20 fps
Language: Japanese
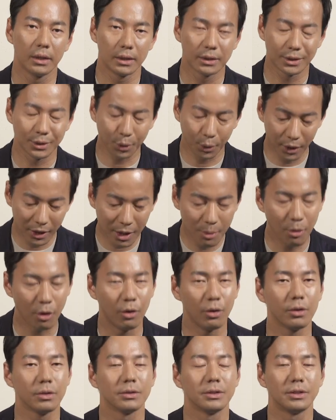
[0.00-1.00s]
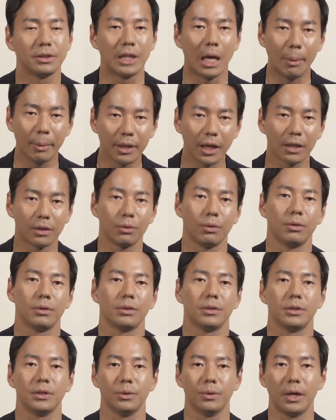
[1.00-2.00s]
たそれでもダメだと
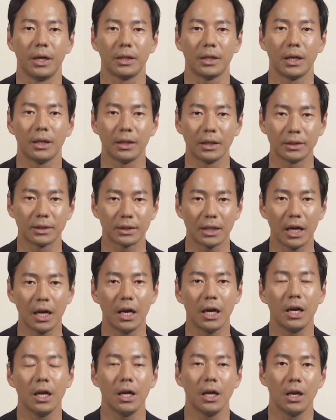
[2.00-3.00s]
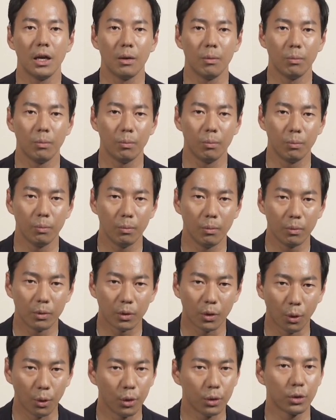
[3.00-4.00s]
言われたんですが
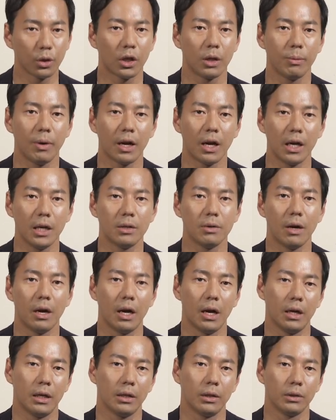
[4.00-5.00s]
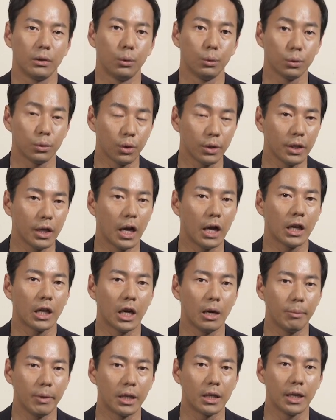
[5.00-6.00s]
この時ばかりは本当に
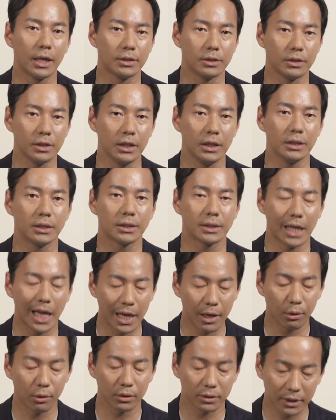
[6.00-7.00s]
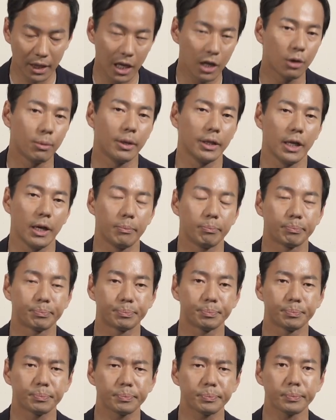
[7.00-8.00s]
諦めきれずに最後の最後まで
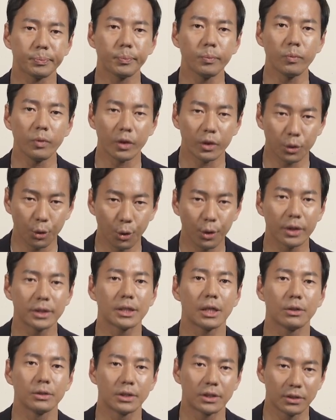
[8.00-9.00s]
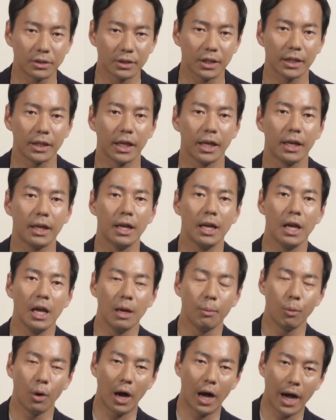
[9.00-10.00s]
土下座をし続けて
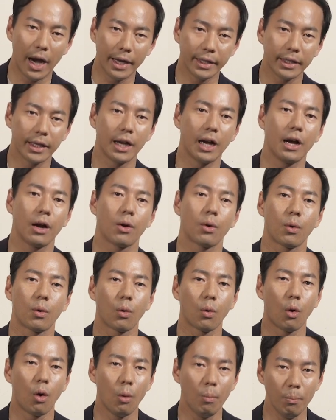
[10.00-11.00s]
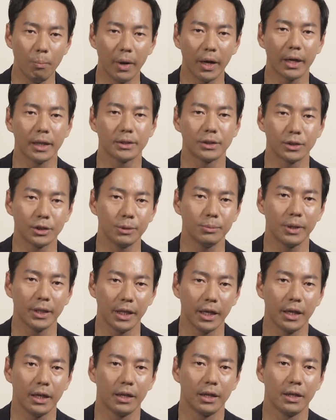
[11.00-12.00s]
もう相手が根負けするま
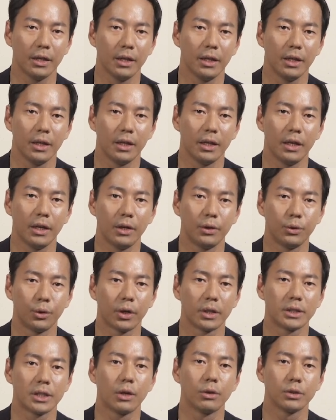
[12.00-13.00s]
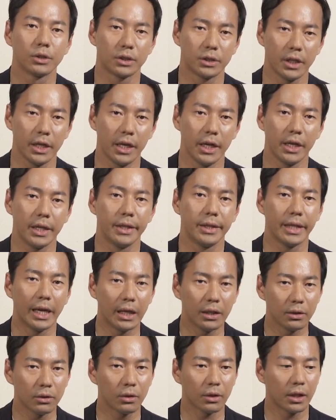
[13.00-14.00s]
で、え土下座をして
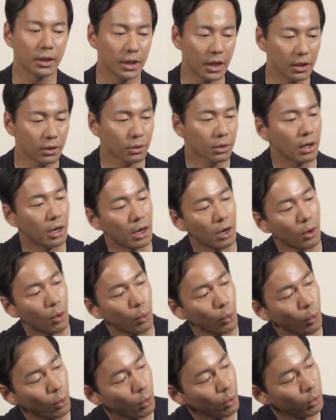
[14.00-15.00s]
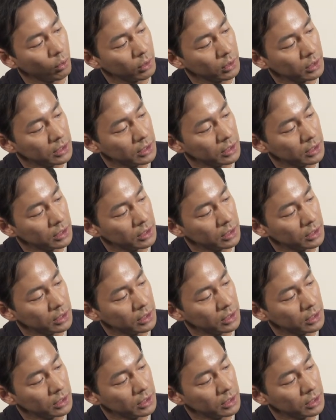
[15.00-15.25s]
なんとかなんとかこの